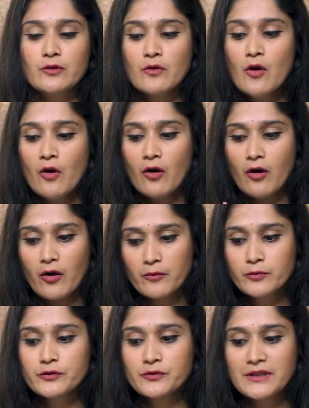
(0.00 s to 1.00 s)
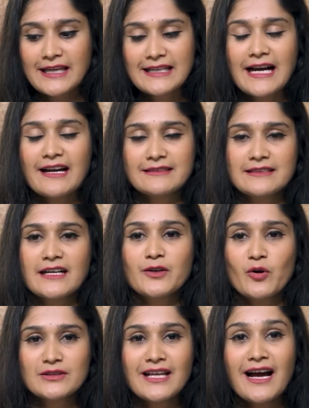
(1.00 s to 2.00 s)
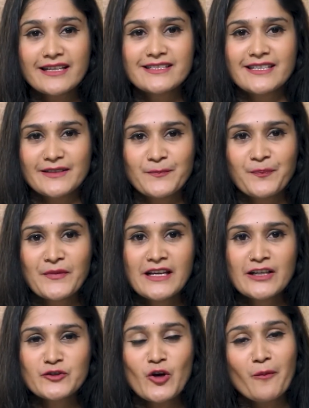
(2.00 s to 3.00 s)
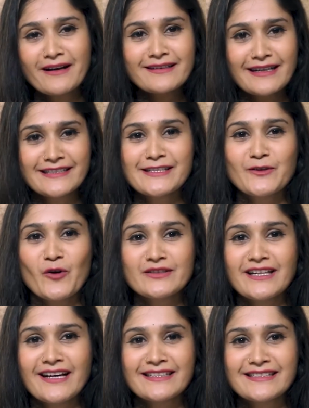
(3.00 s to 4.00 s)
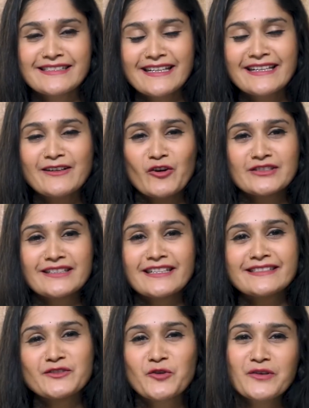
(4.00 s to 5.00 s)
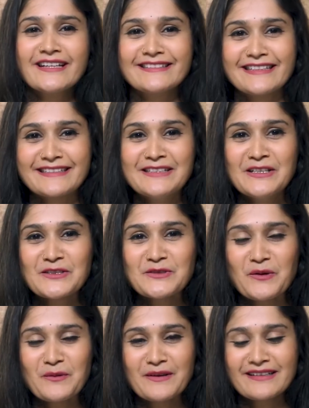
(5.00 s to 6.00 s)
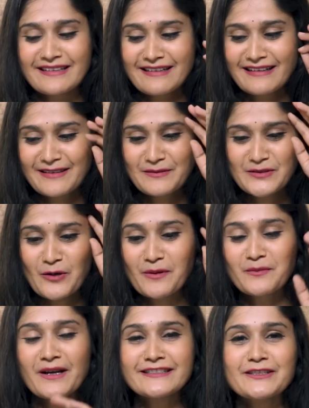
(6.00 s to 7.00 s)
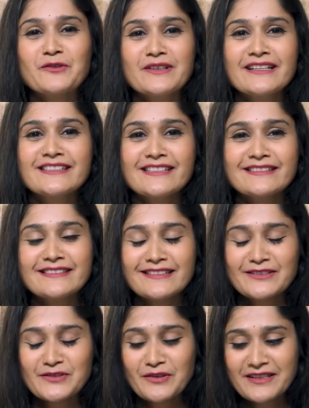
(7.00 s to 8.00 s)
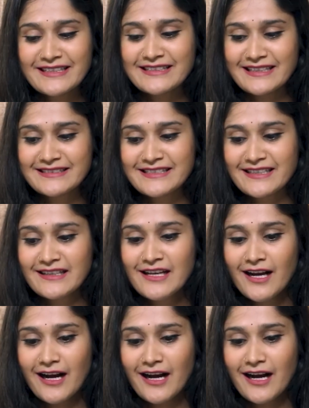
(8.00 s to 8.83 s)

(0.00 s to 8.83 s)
এবং অবশ্যই এই গানটা কথা আছে সবার কাছে কথা আছে যে এই কথাটা ছড়িয়ে দেন সবার সবার মাঝে ছড়িয়ে যান ছড়িয়ে দেন যে